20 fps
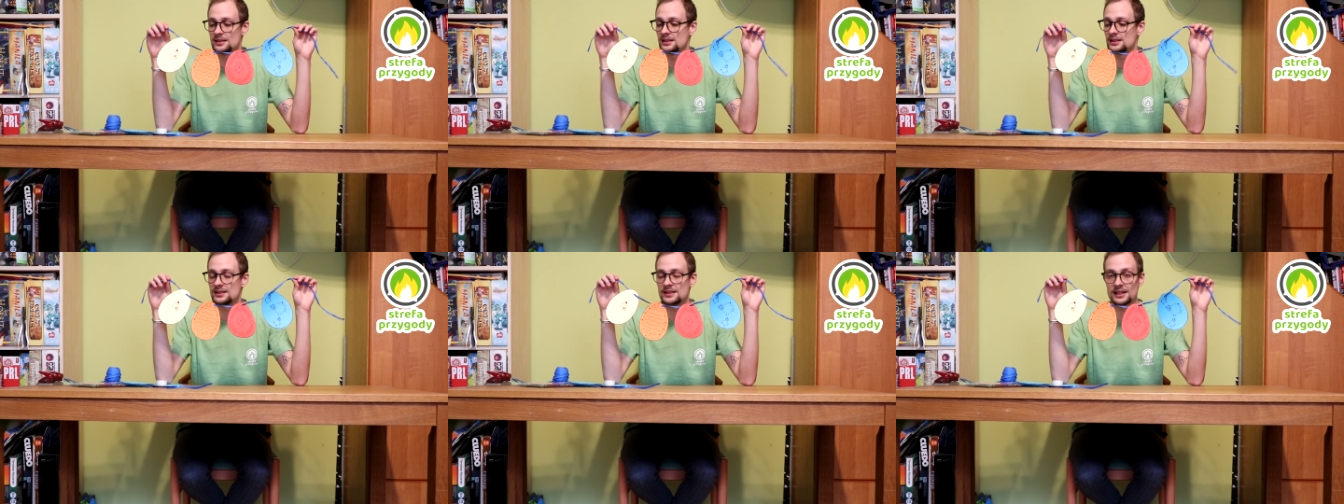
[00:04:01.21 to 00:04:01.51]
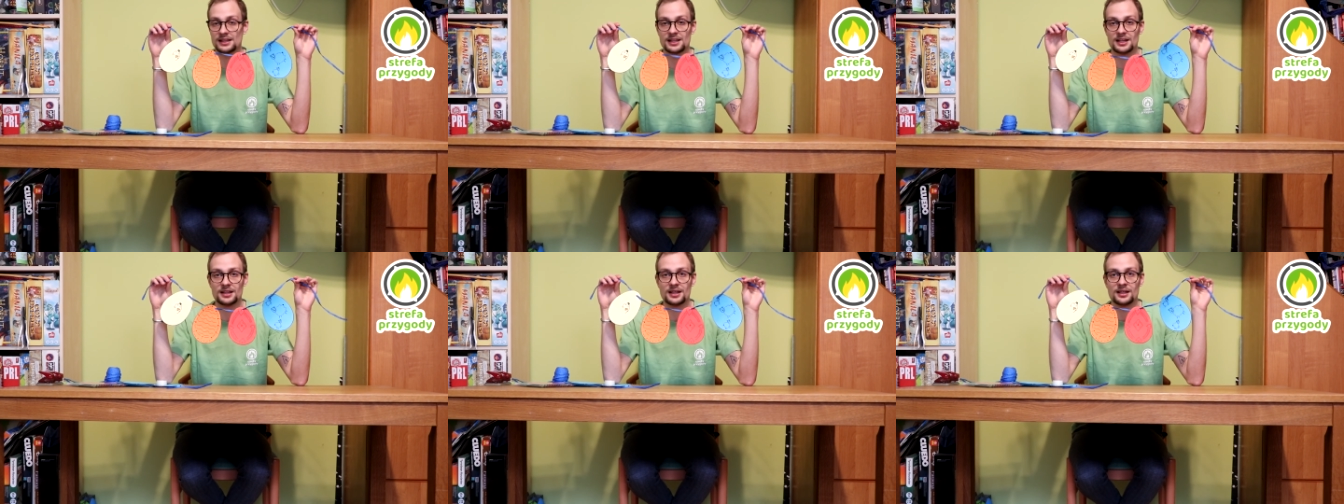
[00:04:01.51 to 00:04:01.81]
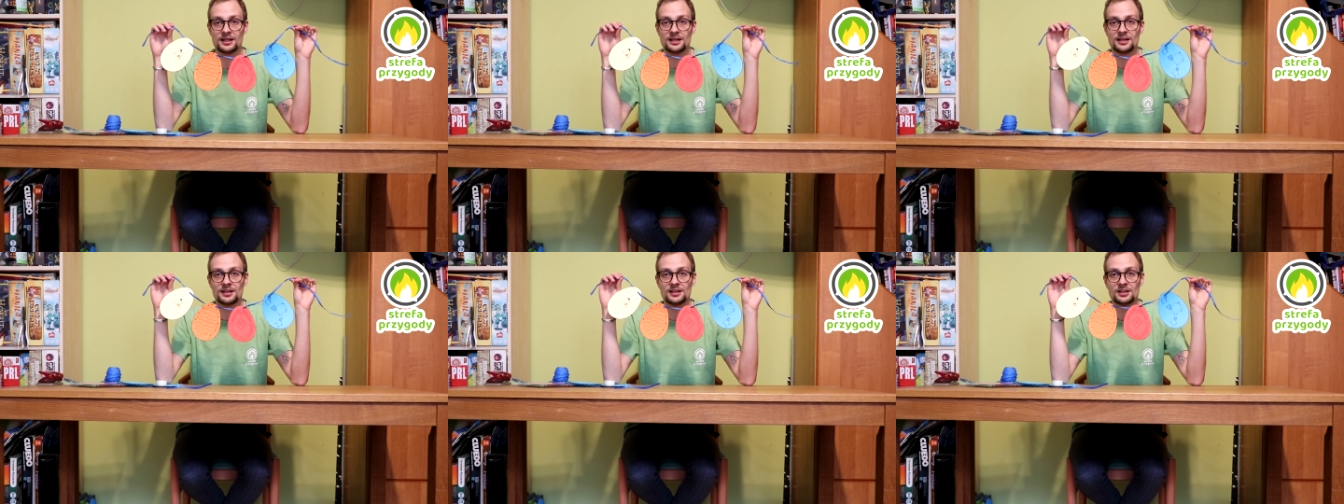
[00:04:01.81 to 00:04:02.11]
i takie
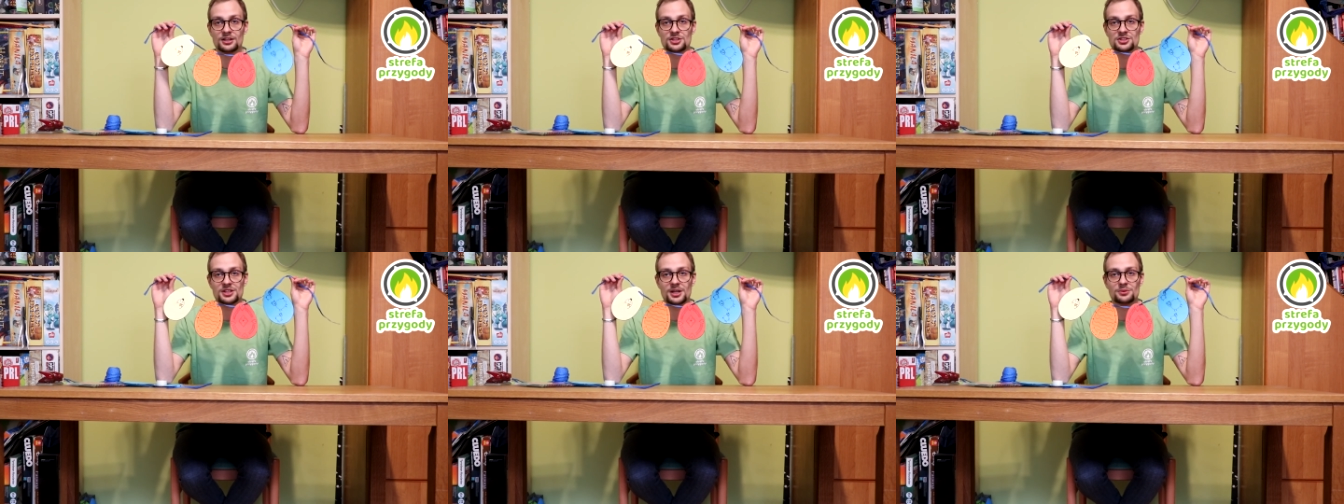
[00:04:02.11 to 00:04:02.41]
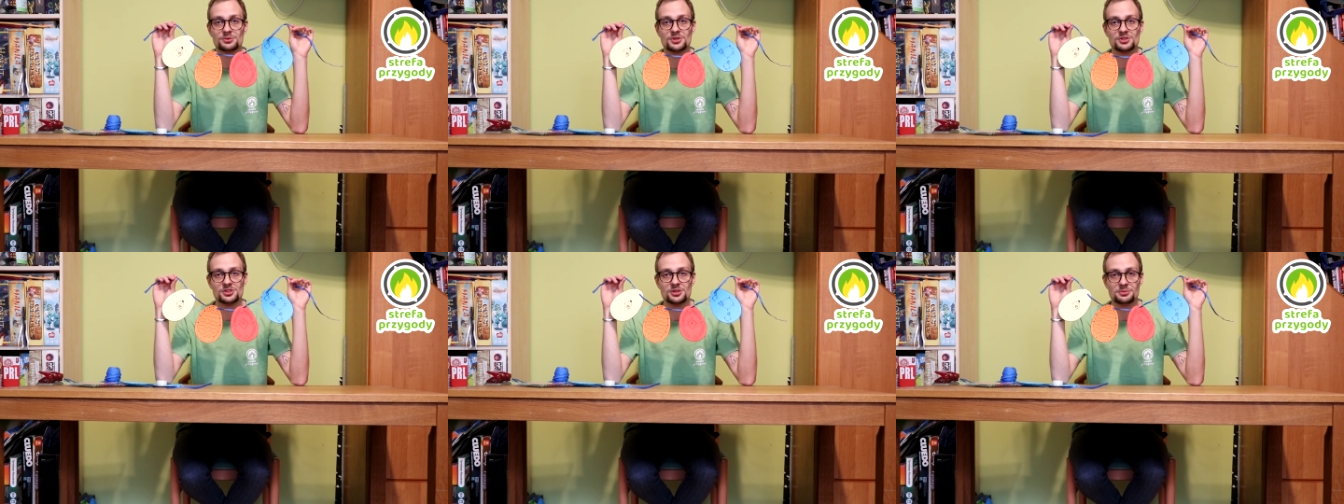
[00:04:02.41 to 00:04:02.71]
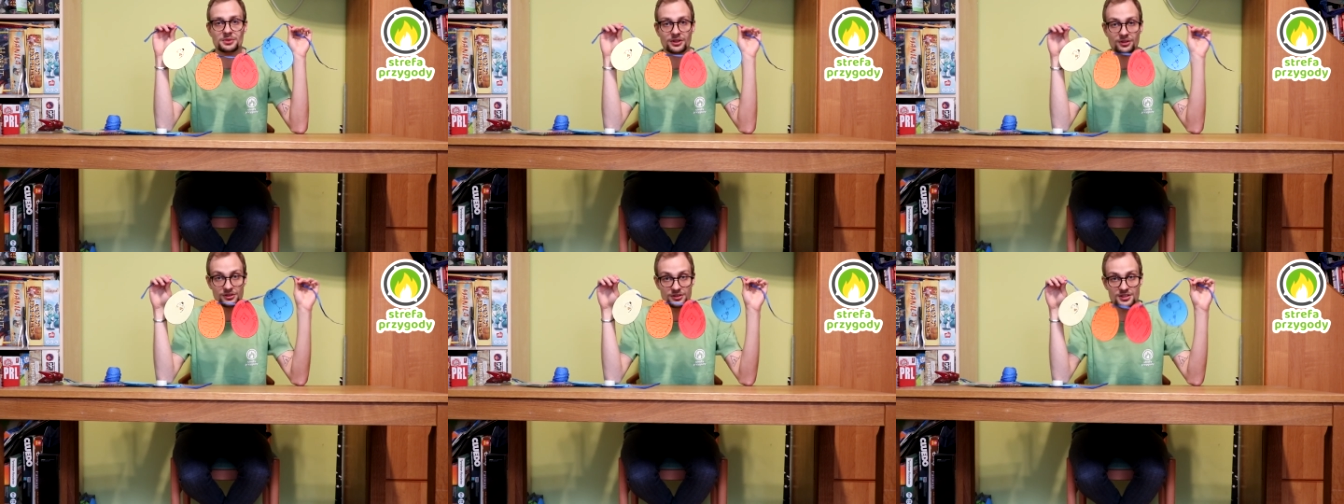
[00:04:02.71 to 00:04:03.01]
kształty
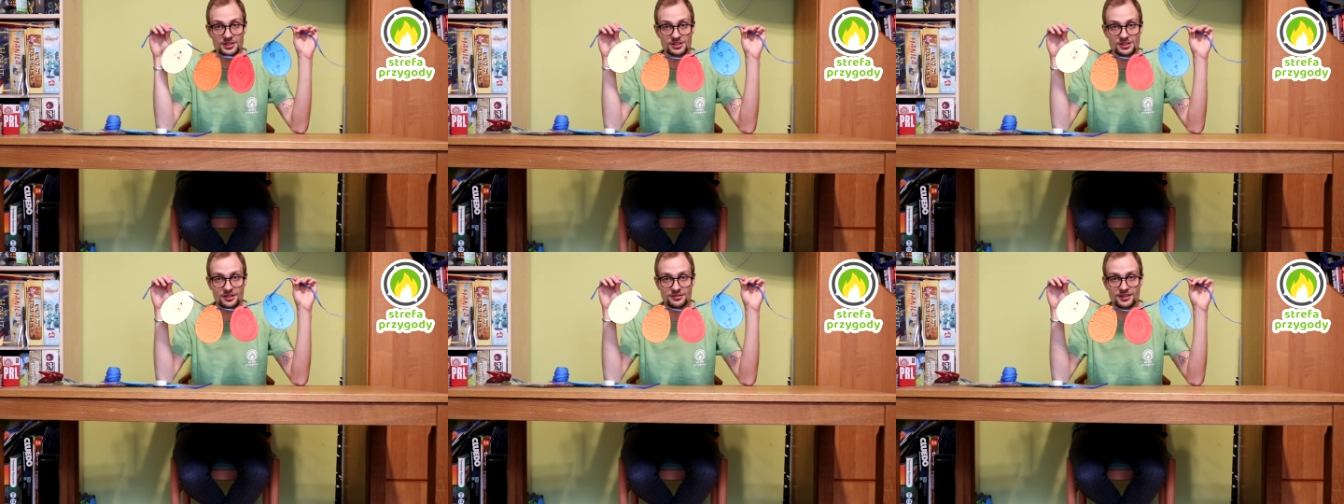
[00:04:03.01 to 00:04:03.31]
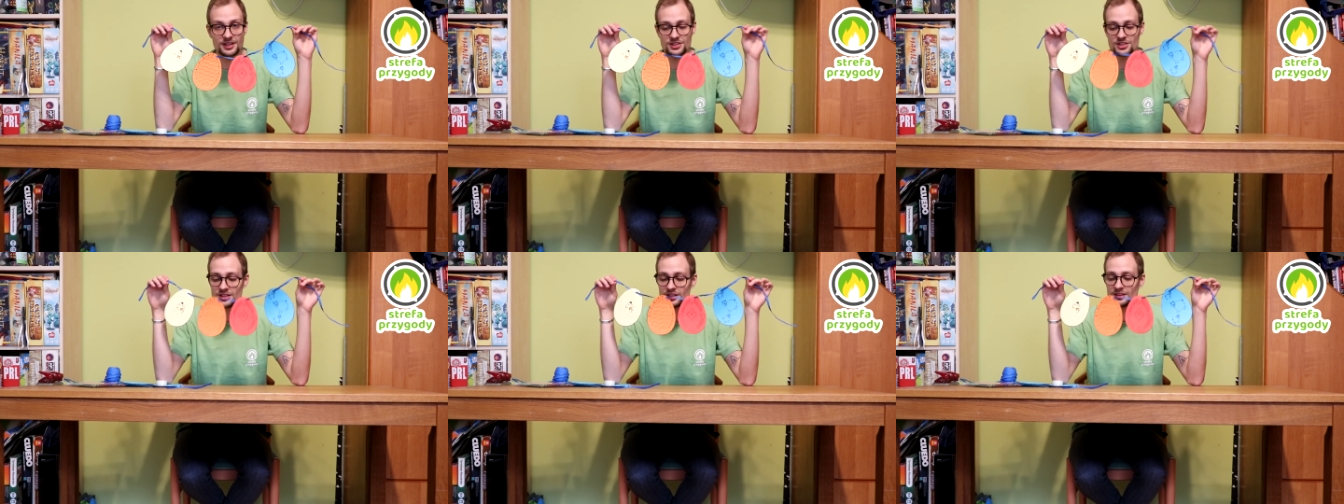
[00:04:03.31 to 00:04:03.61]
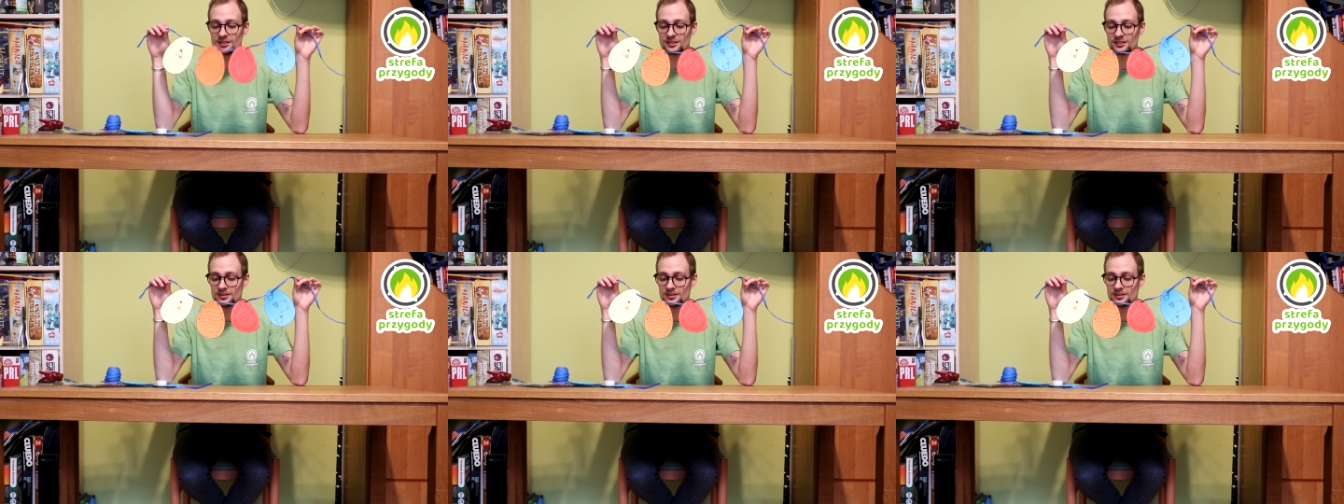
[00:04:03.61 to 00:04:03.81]
sobie odrysować,